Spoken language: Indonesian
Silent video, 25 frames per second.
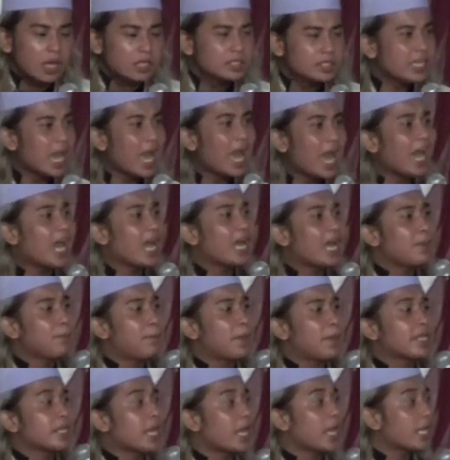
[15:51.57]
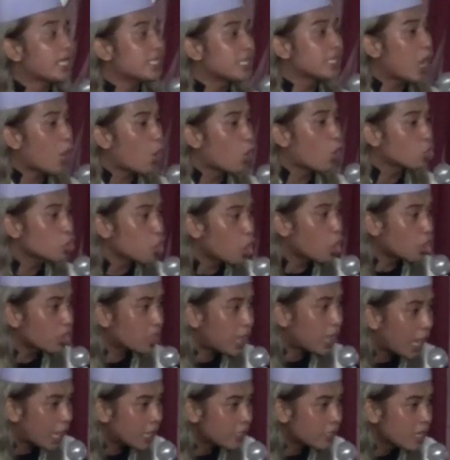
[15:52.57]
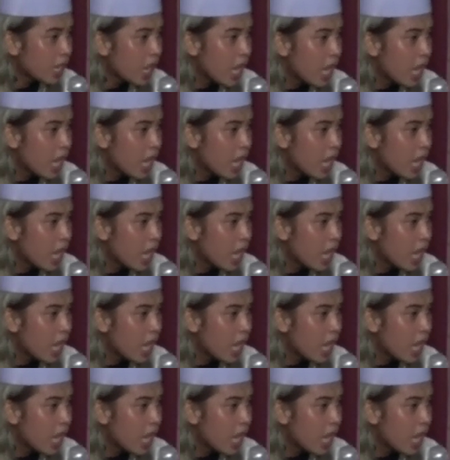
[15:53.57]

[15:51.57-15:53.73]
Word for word: Jangan pernah kita kotorkan